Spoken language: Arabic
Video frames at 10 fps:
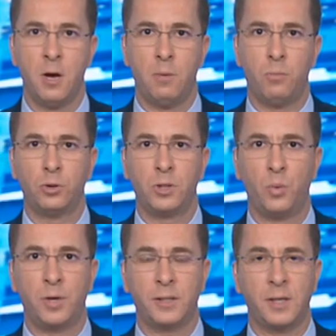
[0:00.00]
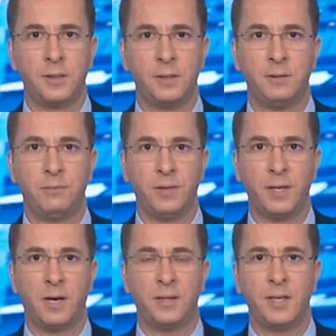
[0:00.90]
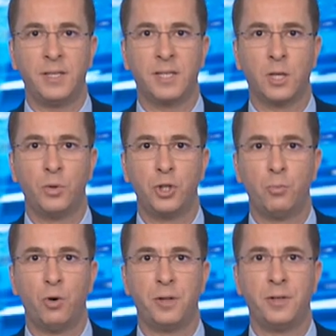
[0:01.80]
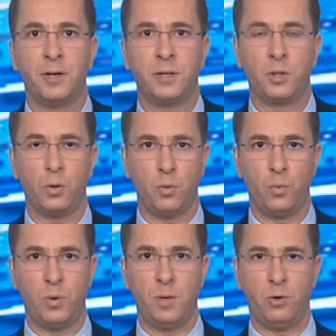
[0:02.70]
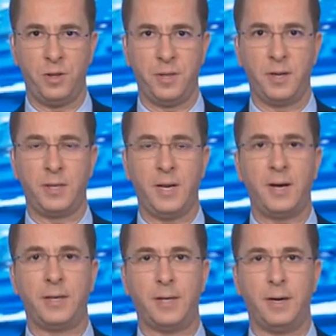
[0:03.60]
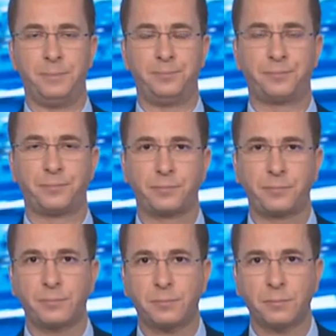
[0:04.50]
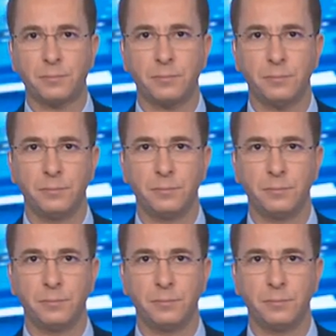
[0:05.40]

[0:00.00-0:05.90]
متورطة في قضية ترويج المخدرات والمؤثرات العقلية أسفرت